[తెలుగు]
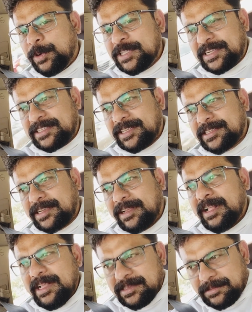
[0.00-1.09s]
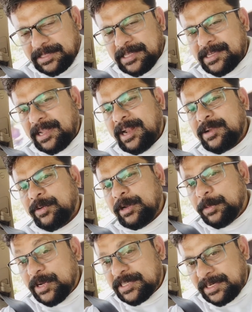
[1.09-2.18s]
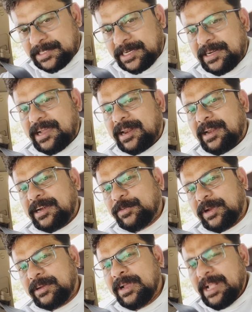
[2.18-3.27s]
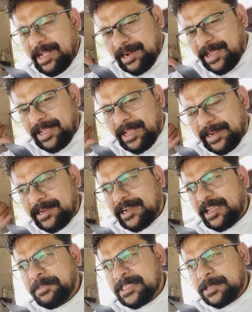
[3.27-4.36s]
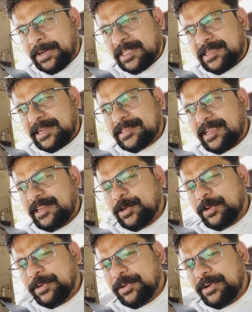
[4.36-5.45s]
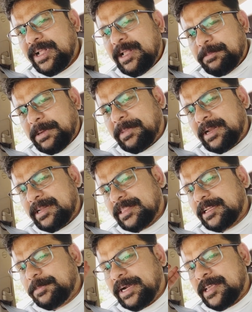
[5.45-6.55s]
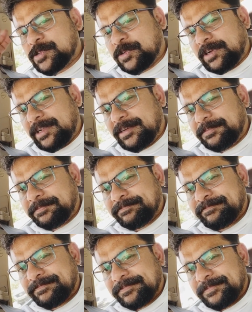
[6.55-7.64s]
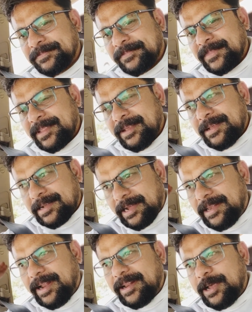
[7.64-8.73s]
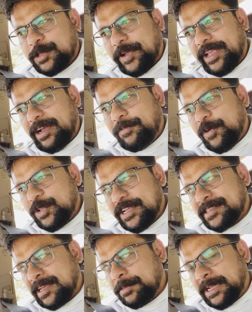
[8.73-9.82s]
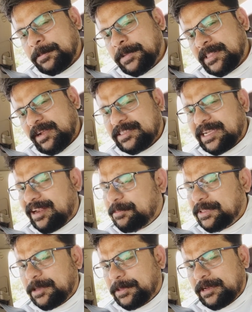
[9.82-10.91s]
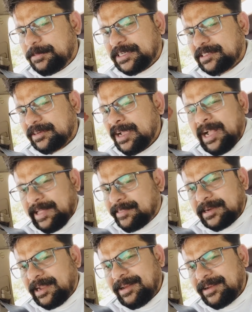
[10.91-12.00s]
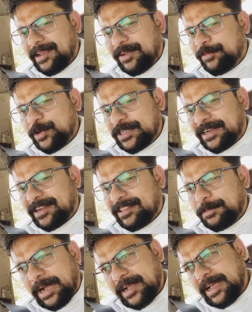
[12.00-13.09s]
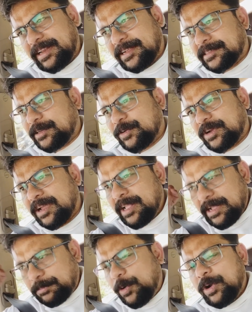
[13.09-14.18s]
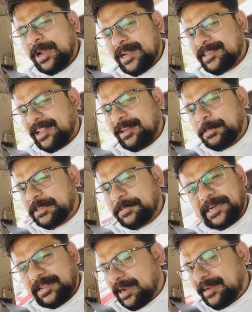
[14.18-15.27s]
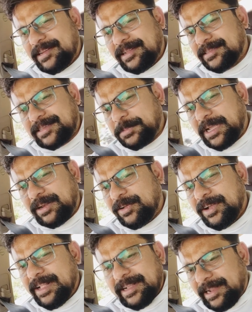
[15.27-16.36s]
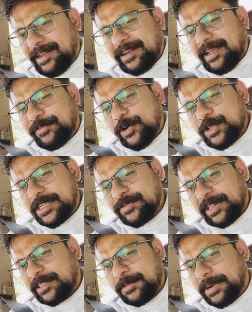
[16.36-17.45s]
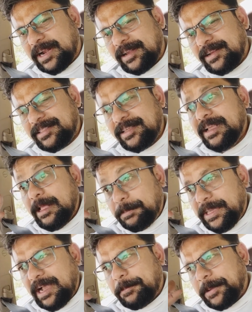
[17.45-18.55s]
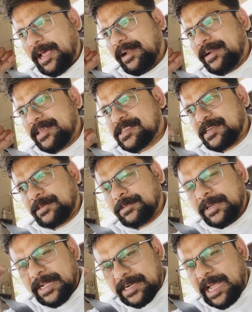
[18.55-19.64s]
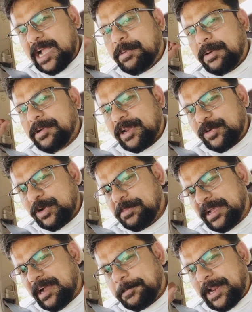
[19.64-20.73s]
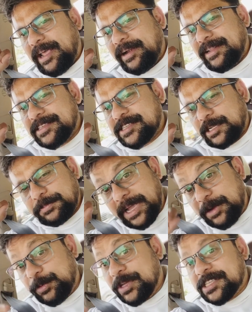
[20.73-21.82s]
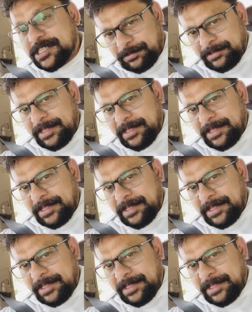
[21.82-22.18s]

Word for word: బొలిసేటి సత్య సత్య లాంటి వాళ్ళు బొలిసేటి శ్రీను గారు లాంటి వాళ్ళు అలాగే అన్నిటికీ మించి మా జన సైనికులు మిమ్మల్ని నెత్తిన పెట్టేసుకున్నారు కళ్యాణ్ గారు స్వయంగా ఫోన్ చేశారు మీరు ఇబ్బందిగా చాలా మంది ఇబ్బందులు పడతారు అందరు కళ్యాణ్ గారు ఏం ఫోన్ చేయట్లేదు మా కార్యకర్తలు కూడా బోల్డ్ అన్ని సార్లు ఇబ్బంది పడ్డారు అన్ని సమయాల్లో కళ్యాణ్ గారు ఫోన్ చేసి వాళ్ళతో మాట్లాడలేదు మీకు ఆ ప్రయారిటీ ఇచ్చారు నాగబాబు గారు కూడా మీకు ఆ ప్రయారిటీ ఇచ్చారు మేము ఇచ్చాం